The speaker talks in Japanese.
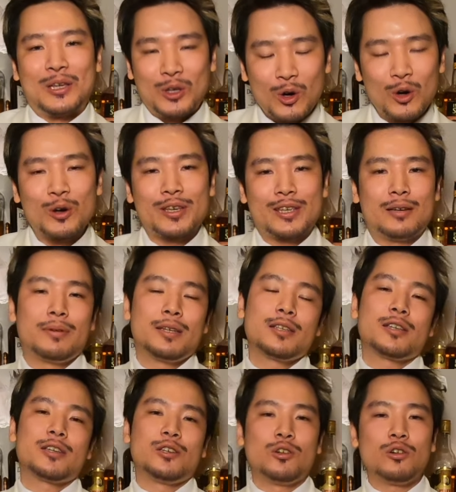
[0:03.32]
の山
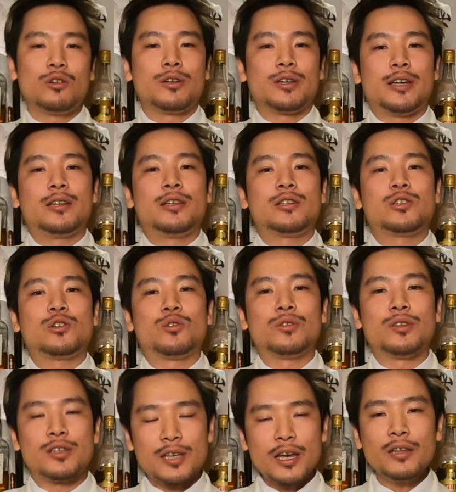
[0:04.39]
崎のエディション
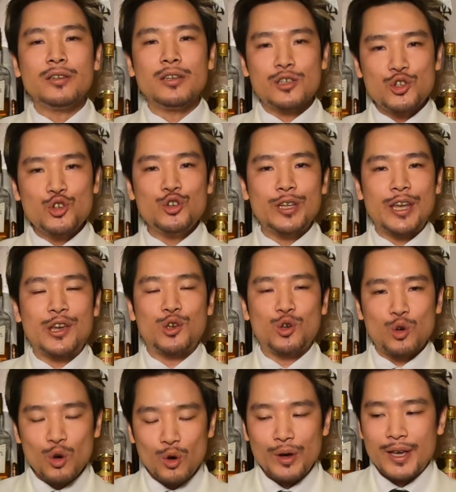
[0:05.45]
2020年
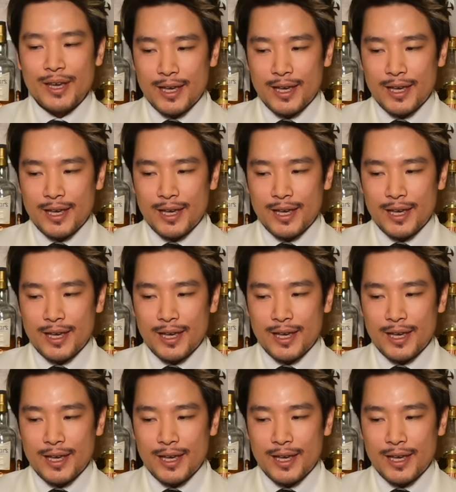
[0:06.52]
を、